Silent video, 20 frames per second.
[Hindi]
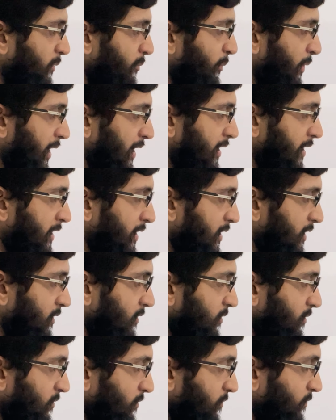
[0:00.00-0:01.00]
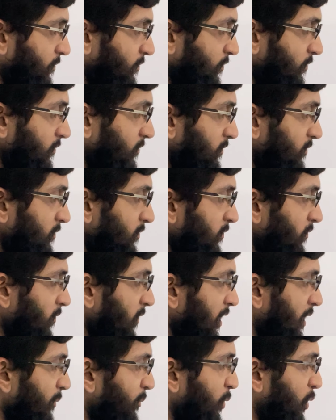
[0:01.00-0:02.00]
मेकर
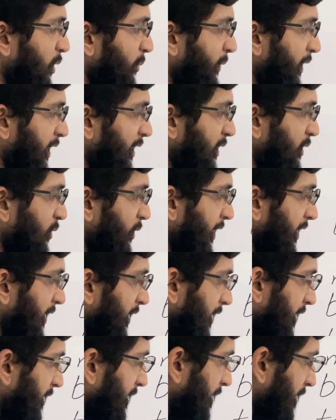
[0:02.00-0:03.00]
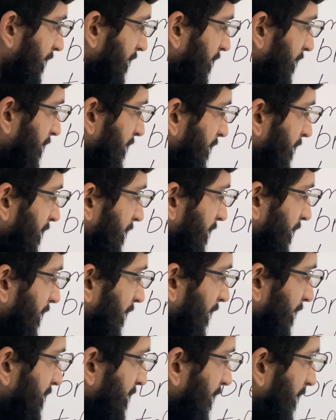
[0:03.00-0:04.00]
बुक मेकर को क्या कर दिया
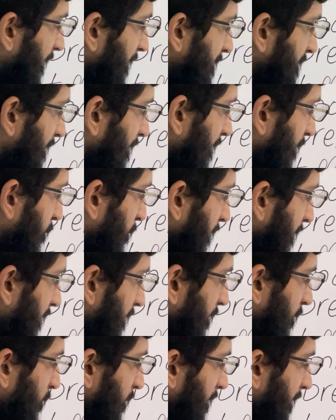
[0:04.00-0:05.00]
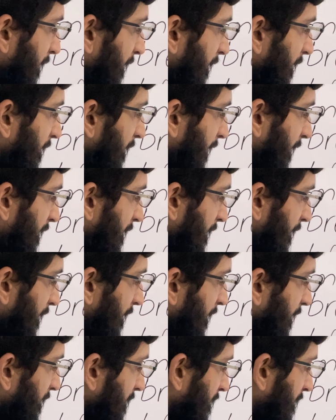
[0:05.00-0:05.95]
यहाँ से आगे सारा उड़ाया और आगे आई लगा